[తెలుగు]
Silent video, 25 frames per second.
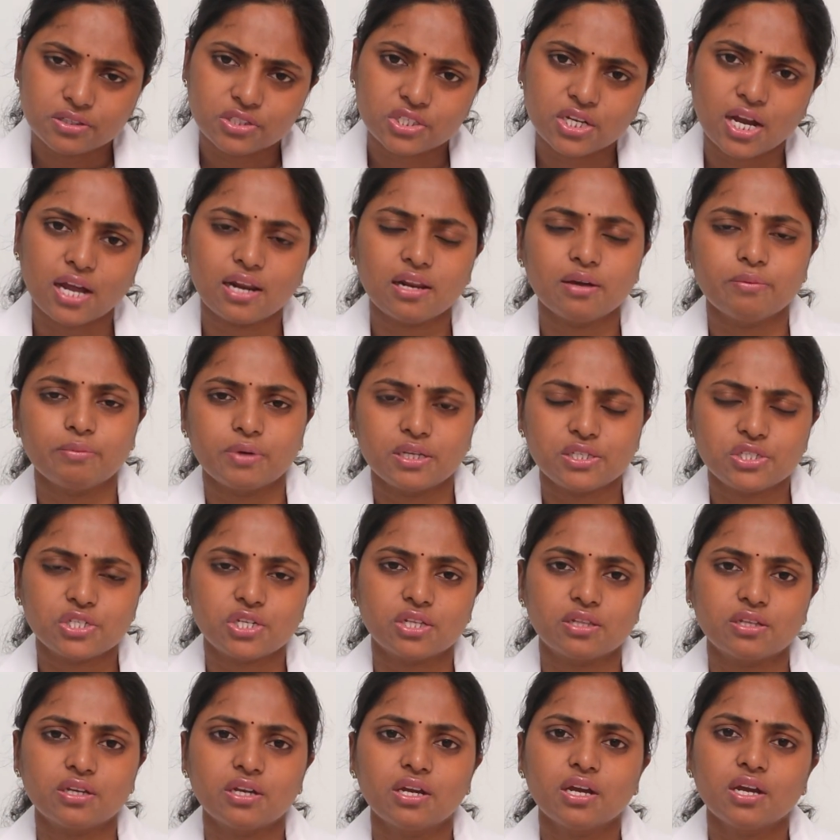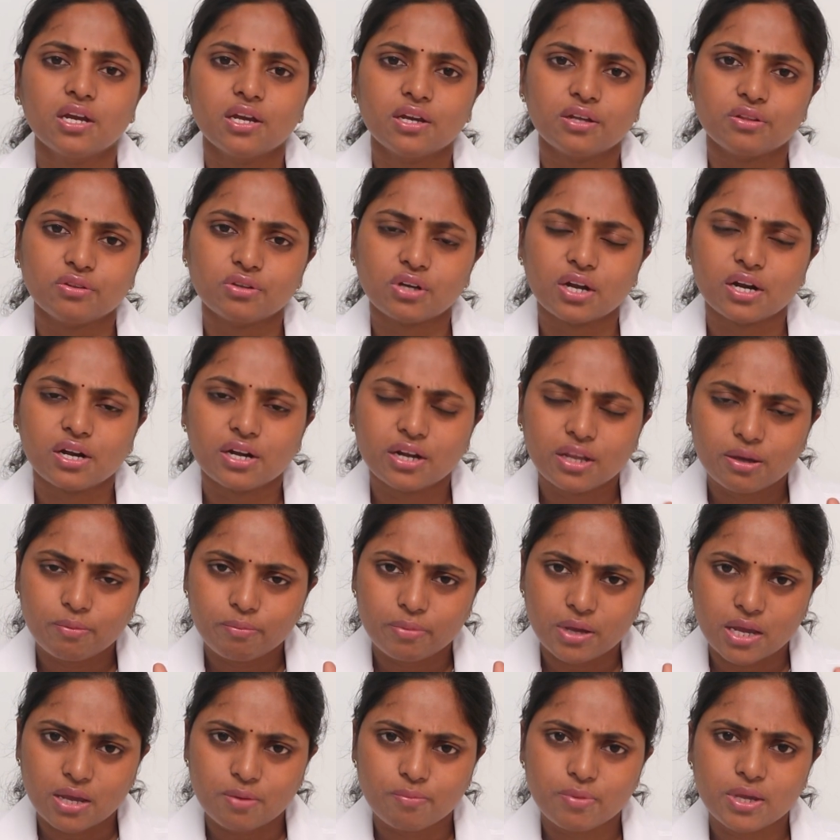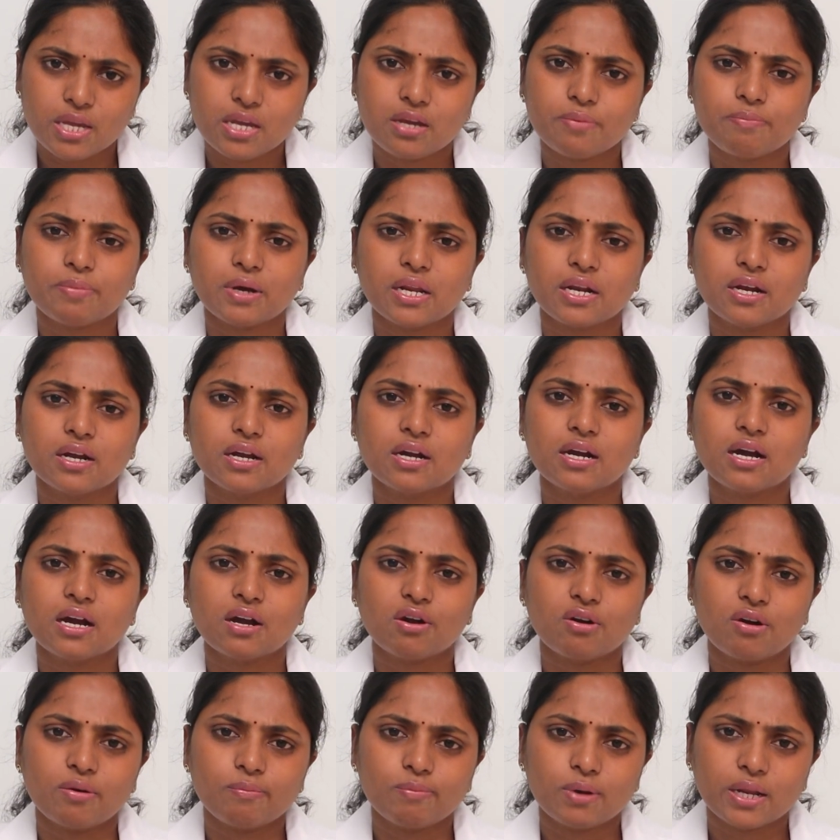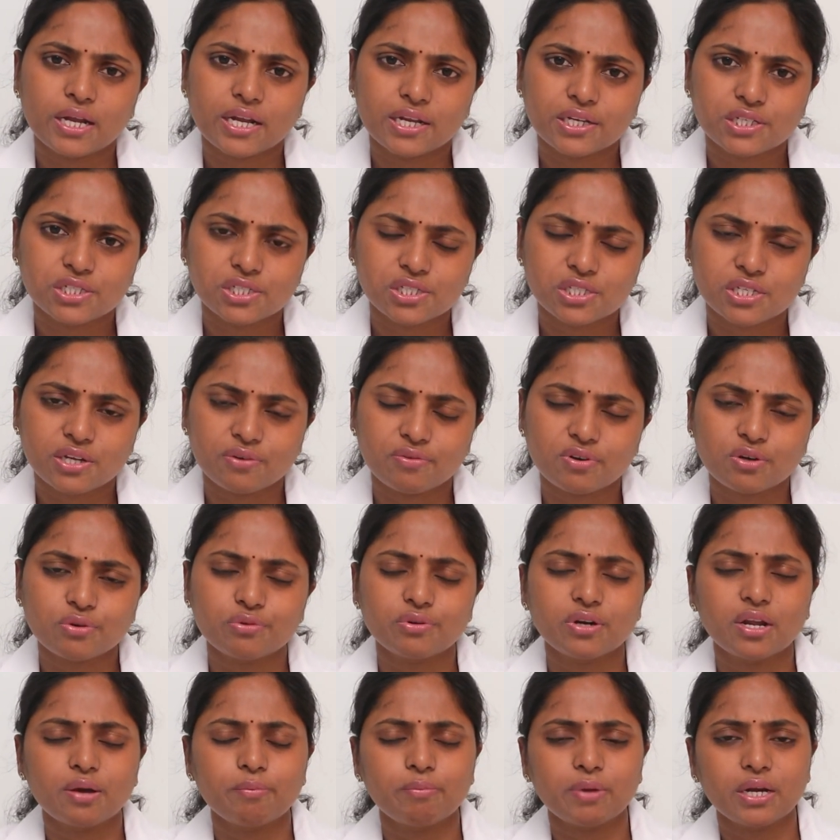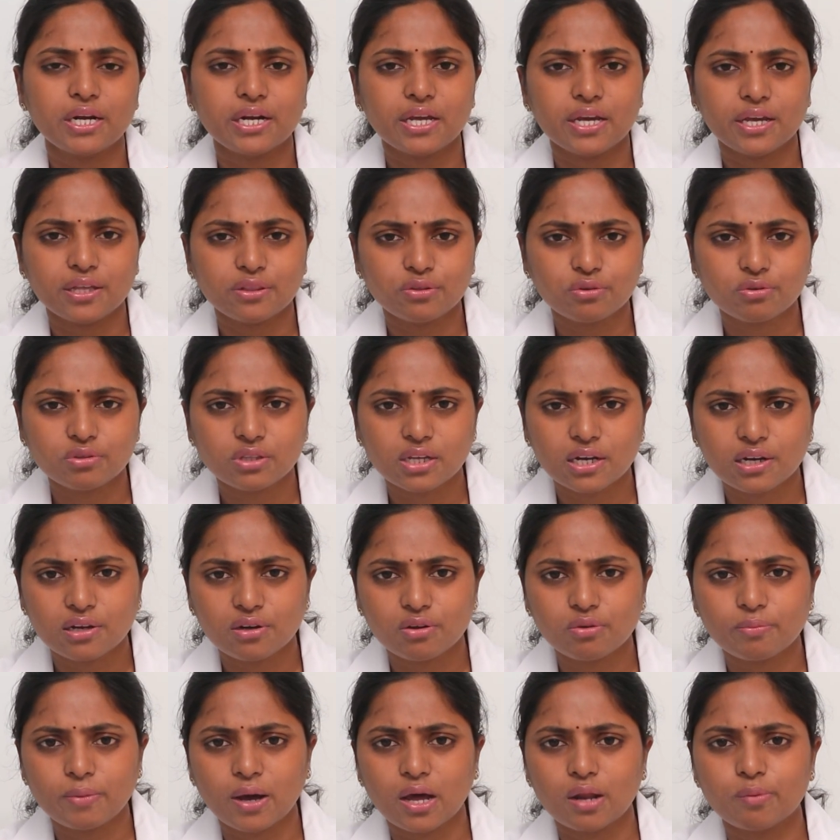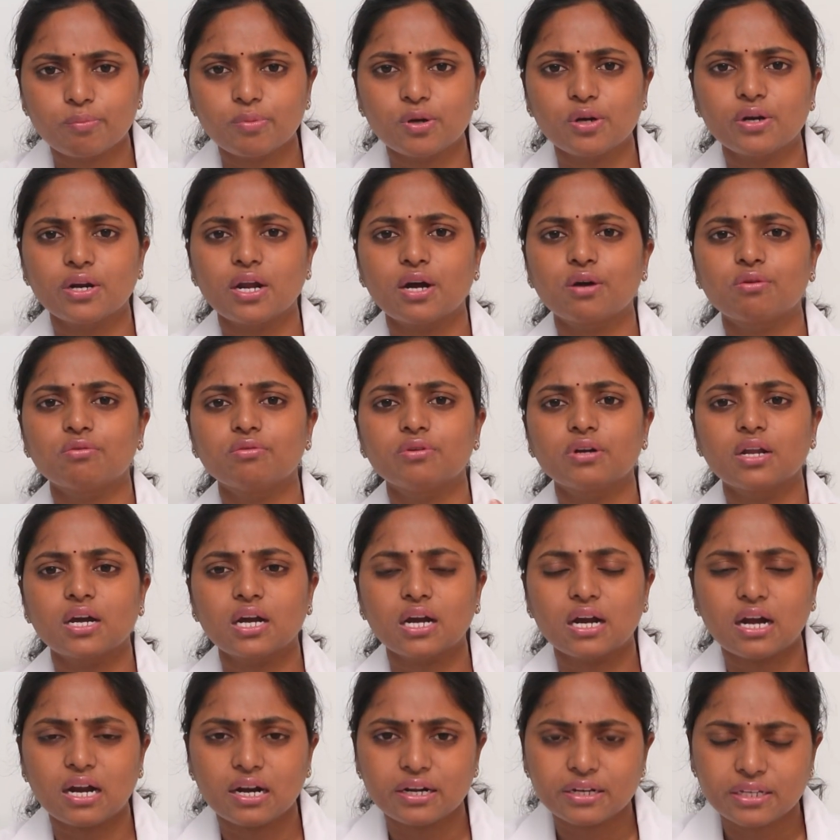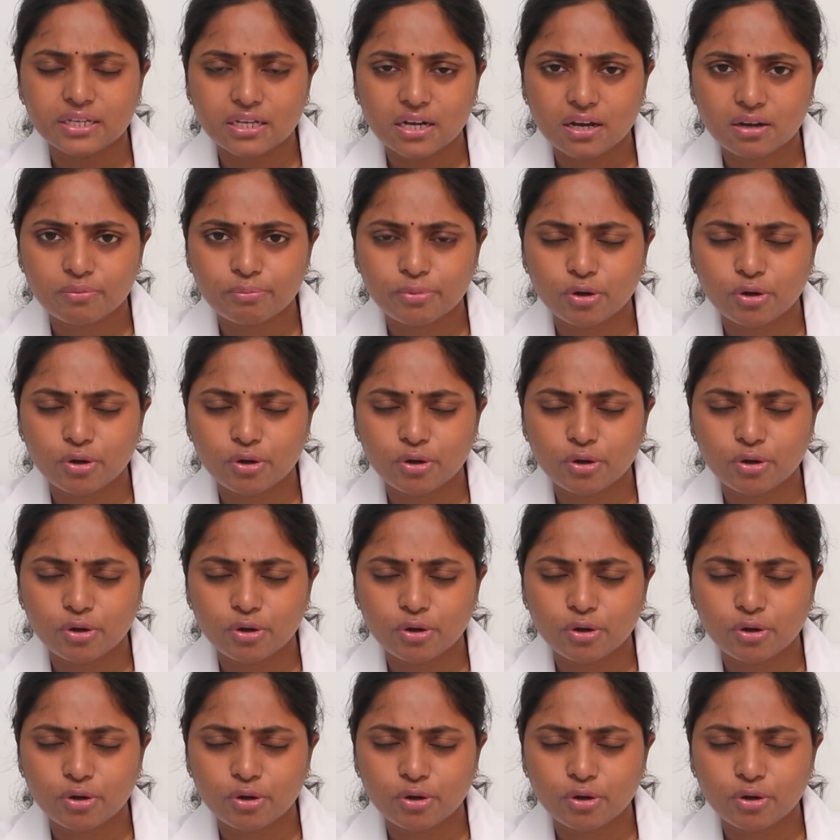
చాలా మంచిది ఎందుకంటే బేబీకి పరంగా కాంప్లికేషన్స్ అవ్వకుండా బిడ్డ ఎదుగుదలలో మార్పులు రాకుండా కార్డియాక్